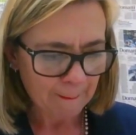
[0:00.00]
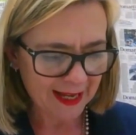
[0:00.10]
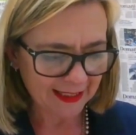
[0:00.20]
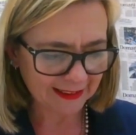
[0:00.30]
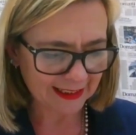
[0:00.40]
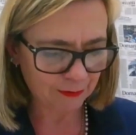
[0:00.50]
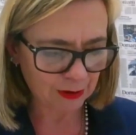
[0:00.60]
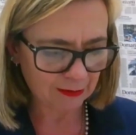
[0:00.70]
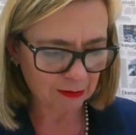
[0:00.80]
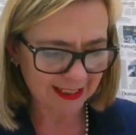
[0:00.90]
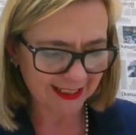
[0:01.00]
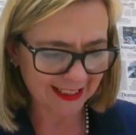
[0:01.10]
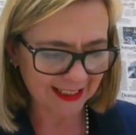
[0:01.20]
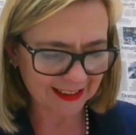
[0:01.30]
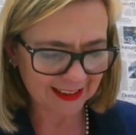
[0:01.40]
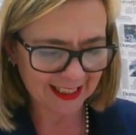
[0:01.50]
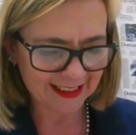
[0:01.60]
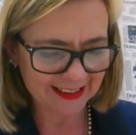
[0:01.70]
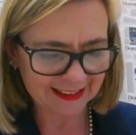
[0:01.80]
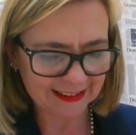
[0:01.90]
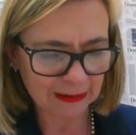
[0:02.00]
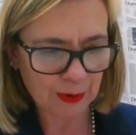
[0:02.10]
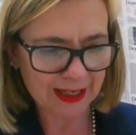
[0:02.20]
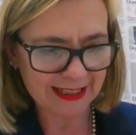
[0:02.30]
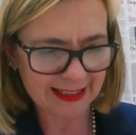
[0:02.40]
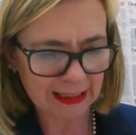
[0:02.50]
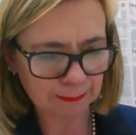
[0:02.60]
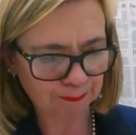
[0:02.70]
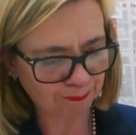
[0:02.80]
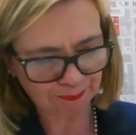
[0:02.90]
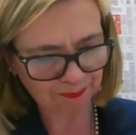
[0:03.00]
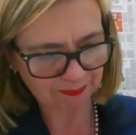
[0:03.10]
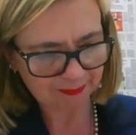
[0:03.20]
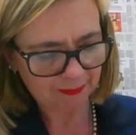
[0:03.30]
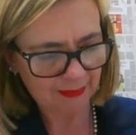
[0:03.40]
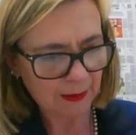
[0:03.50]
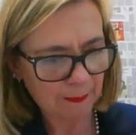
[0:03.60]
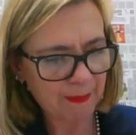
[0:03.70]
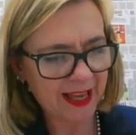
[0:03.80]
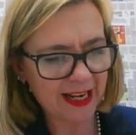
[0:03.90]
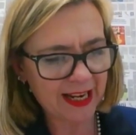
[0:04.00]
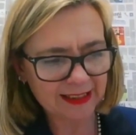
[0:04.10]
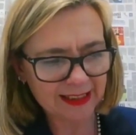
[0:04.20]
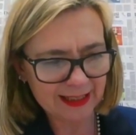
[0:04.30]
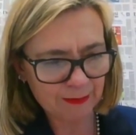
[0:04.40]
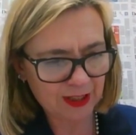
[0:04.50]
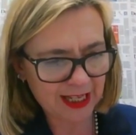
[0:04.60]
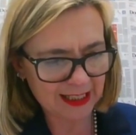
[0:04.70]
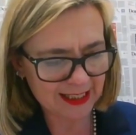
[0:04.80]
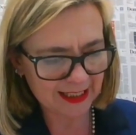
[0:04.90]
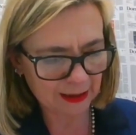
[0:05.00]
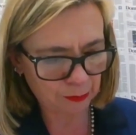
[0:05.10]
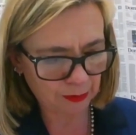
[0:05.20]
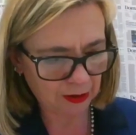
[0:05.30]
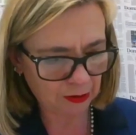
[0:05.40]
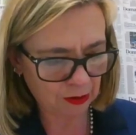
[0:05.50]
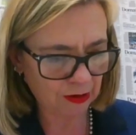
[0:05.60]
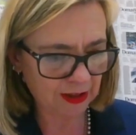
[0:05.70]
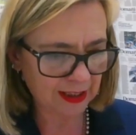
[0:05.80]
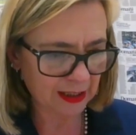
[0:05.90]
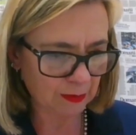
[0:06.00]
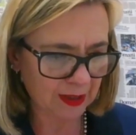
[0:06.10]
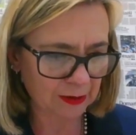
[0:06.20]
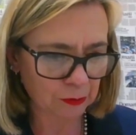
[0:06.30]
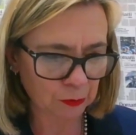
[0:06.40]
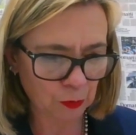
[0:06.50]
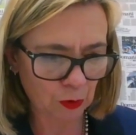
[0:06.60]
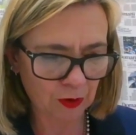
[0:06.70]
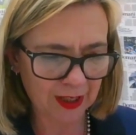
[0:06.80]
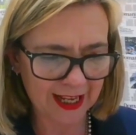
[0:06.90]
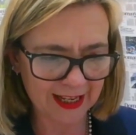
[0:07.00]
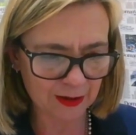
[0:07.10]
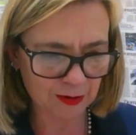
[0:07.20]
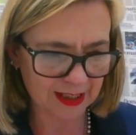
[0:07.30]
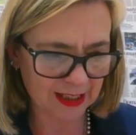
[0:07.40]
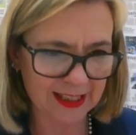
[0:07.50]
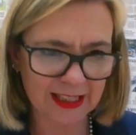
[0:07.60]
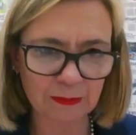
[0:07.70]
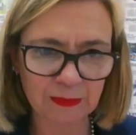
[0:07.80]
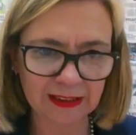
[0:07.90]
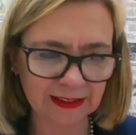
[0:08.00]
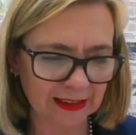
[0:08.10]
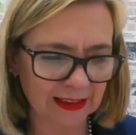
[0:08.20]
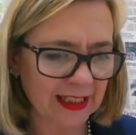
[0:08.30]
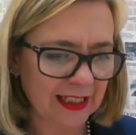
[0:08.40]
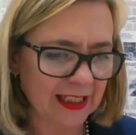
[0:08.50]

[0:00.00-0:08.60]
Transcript: ma a te volevo anche chiederti di questa bella testimonianza che tu raccogli, che è quella di un tuo collega sostanzialmente,